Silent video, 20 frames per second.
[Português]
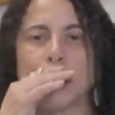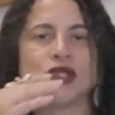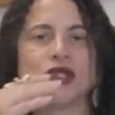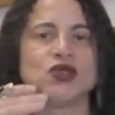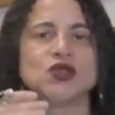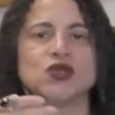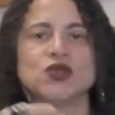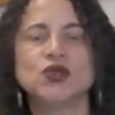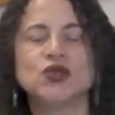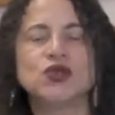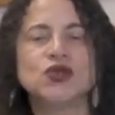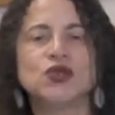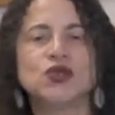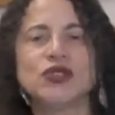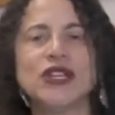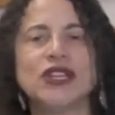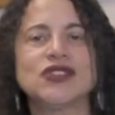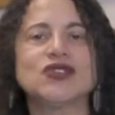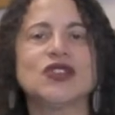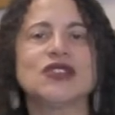
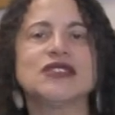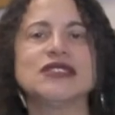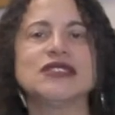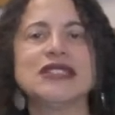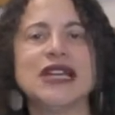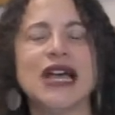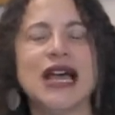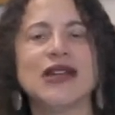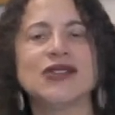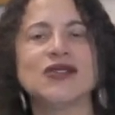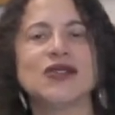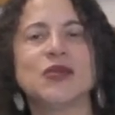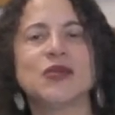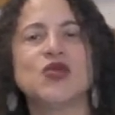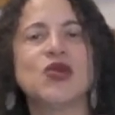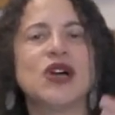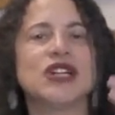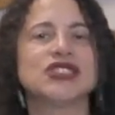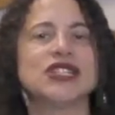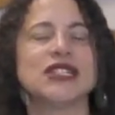junto e associado à
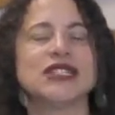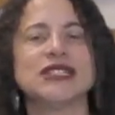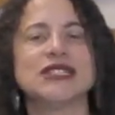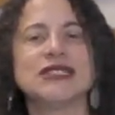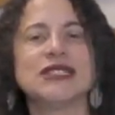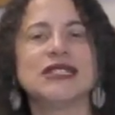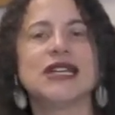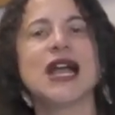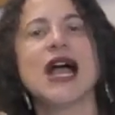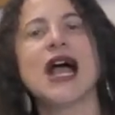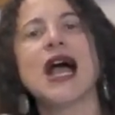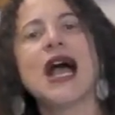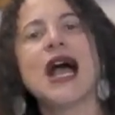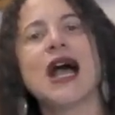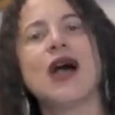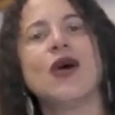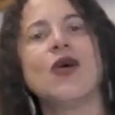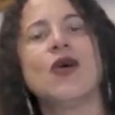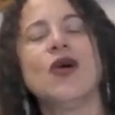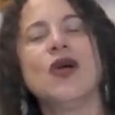borracharia de
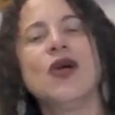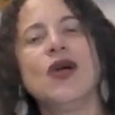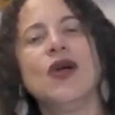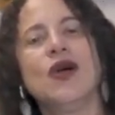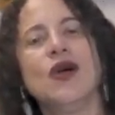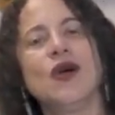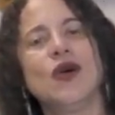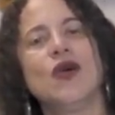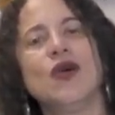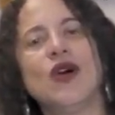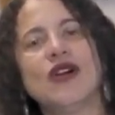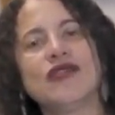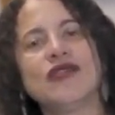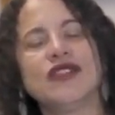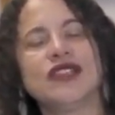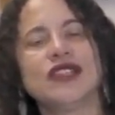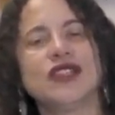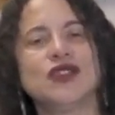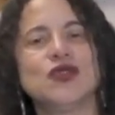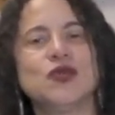carro ou a
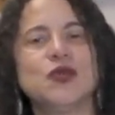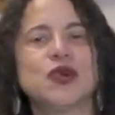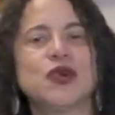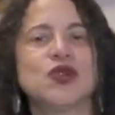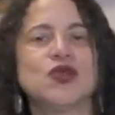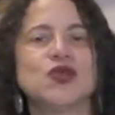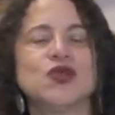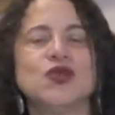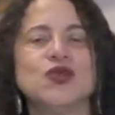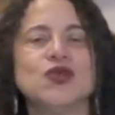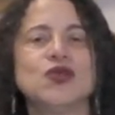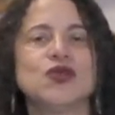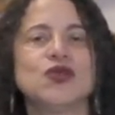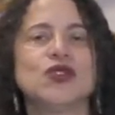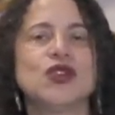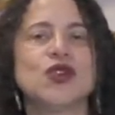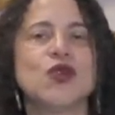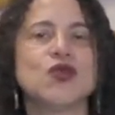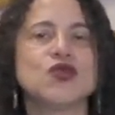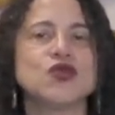venda de um produto,
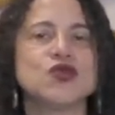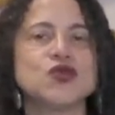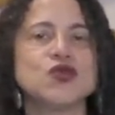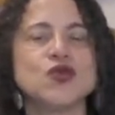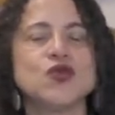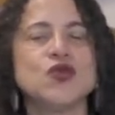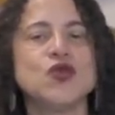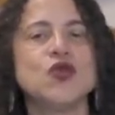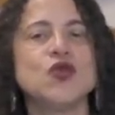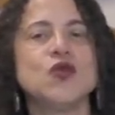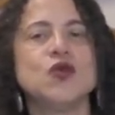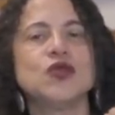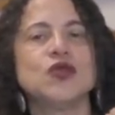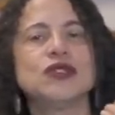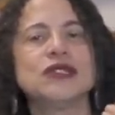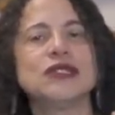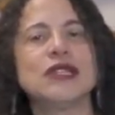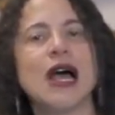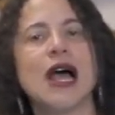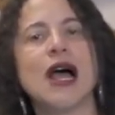de
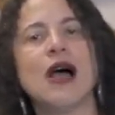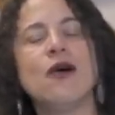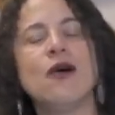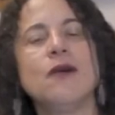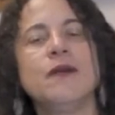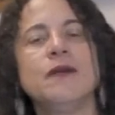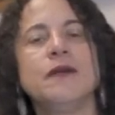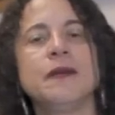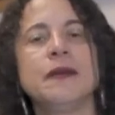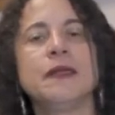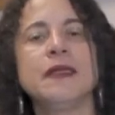consumo, tal.